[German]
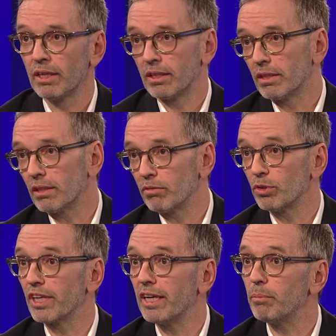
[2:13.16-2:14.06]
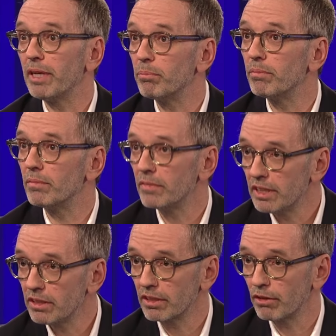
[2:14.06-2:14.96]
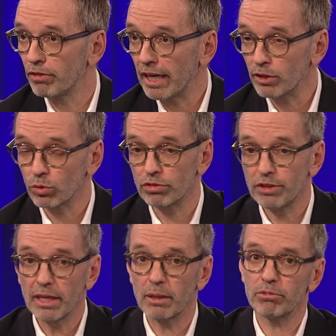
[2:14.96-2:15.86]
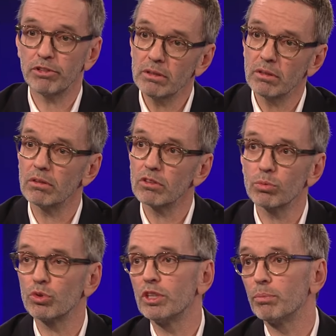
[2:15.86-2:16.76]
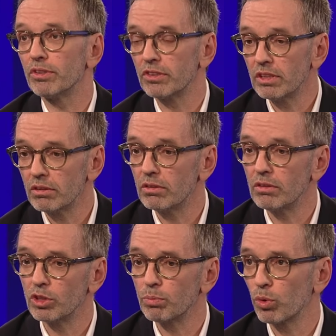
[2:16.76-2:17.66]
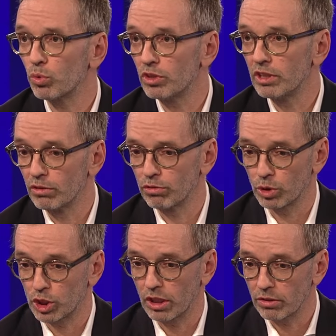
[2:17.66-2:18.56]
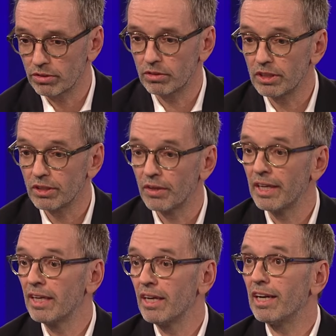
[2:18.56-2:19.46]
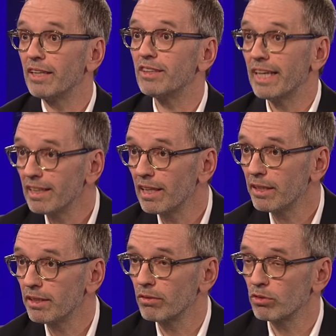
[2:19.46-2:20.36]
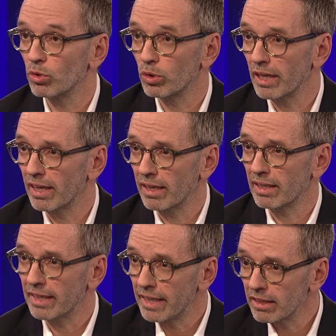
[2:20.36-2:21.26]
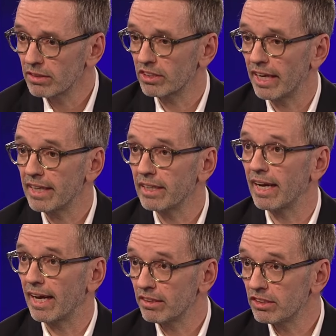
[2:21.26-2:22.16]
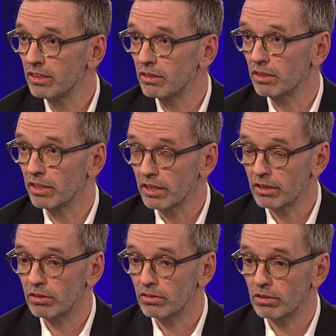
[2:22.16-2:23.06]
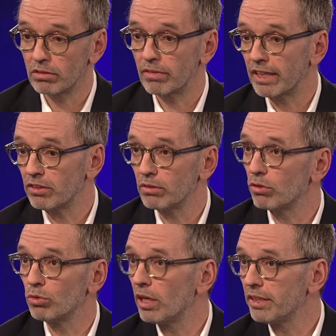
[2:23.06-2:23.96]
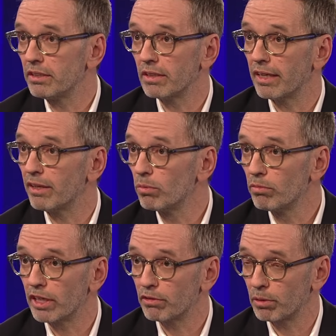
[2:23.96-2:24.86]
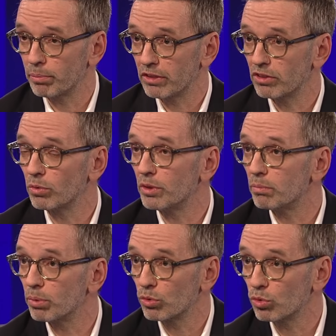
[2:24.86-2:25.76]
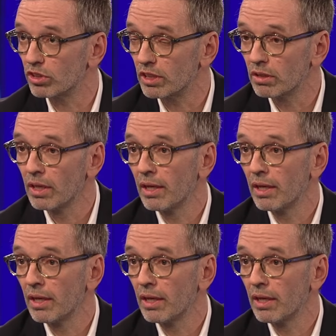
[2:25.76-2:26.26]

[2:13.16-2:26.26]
was einem eben nicht gefällt. Und viele empfinden das, was hier passiert, dieses Produzieren von Staus, die ja letztendlich sogar gegen das eigene Ansinnen gerichtet sind, weil sie natürlich hier eine Umweltverpestung hier produzieren.